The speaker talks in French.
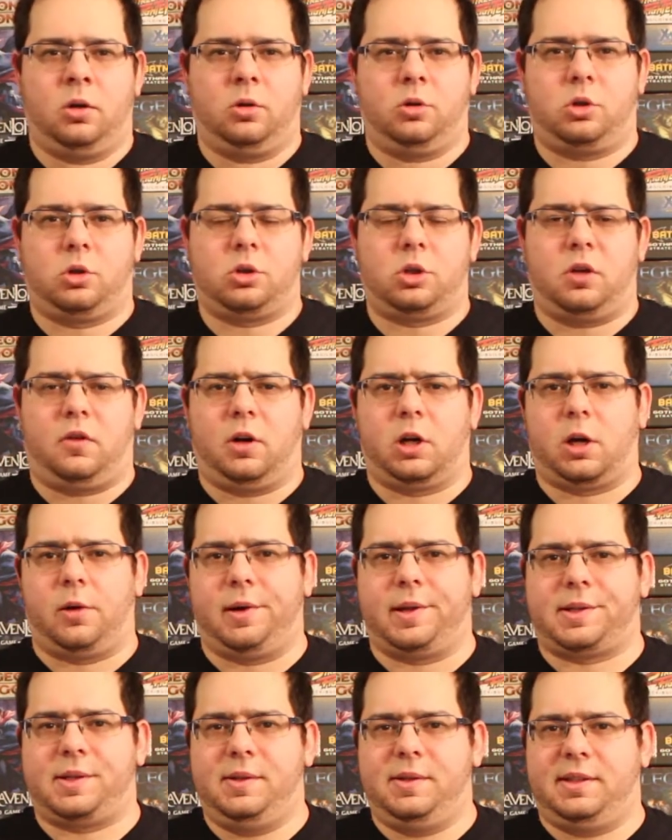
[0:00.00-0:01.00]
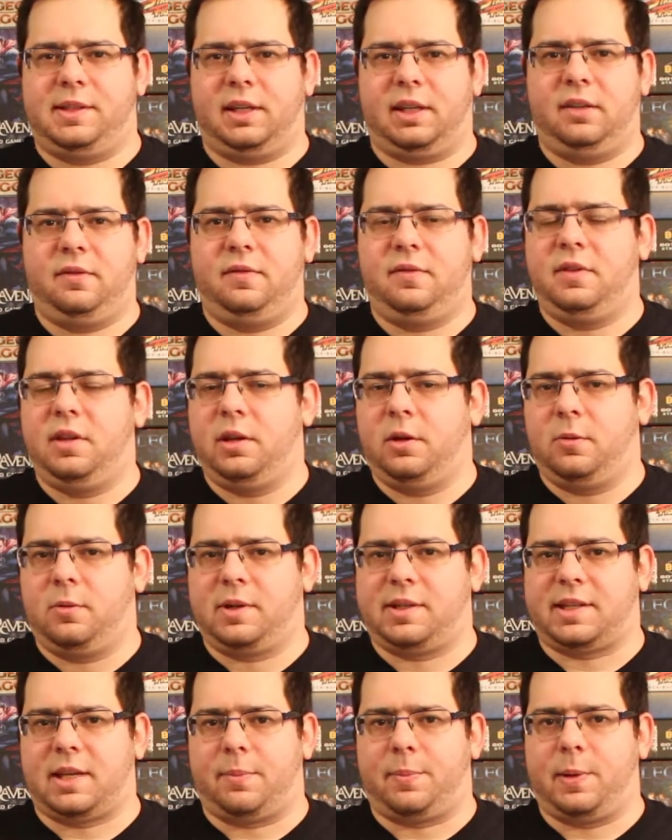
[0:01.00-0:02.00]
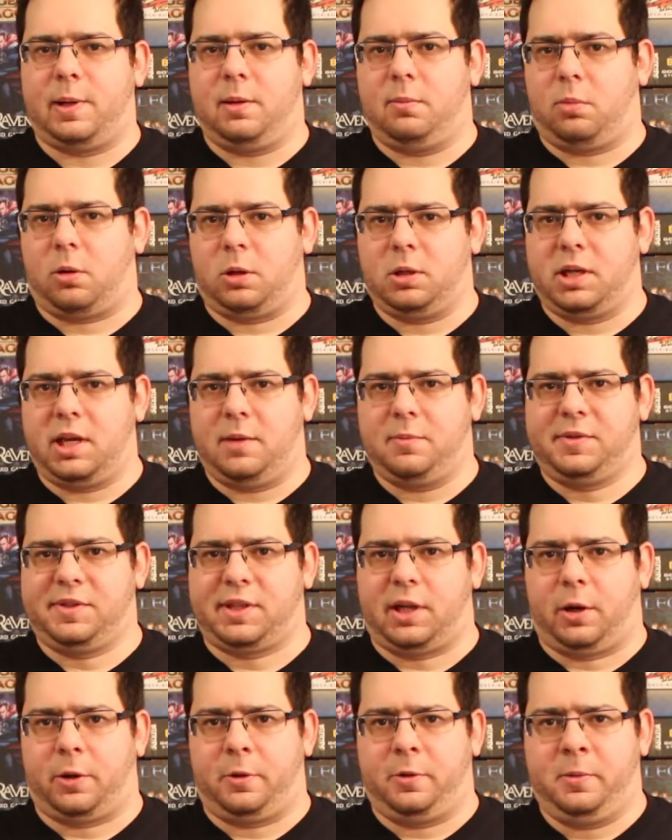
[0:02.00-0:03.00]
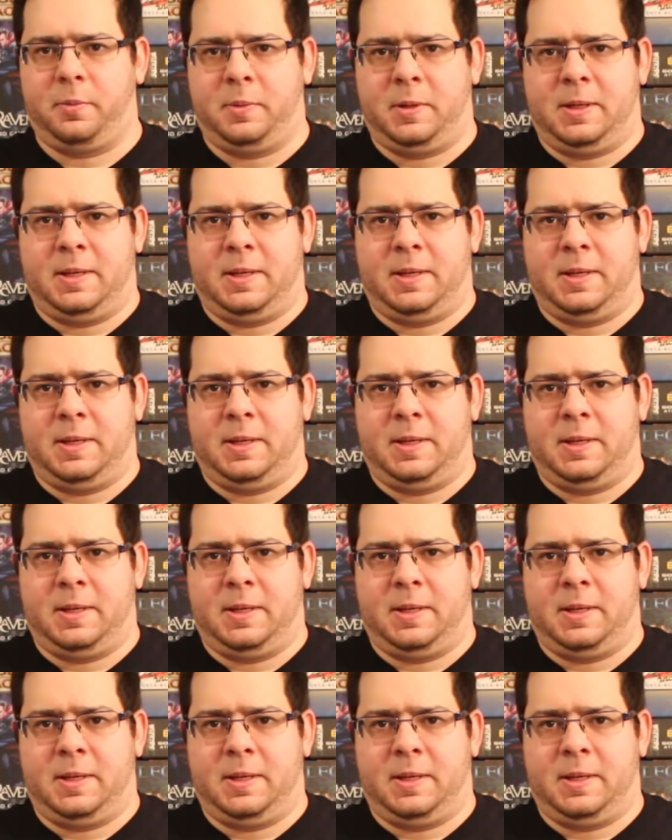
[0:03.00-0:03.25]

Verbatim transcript: Aujourd'hui, on va commencer une série de vidéos qui s'appelle Board Game 101.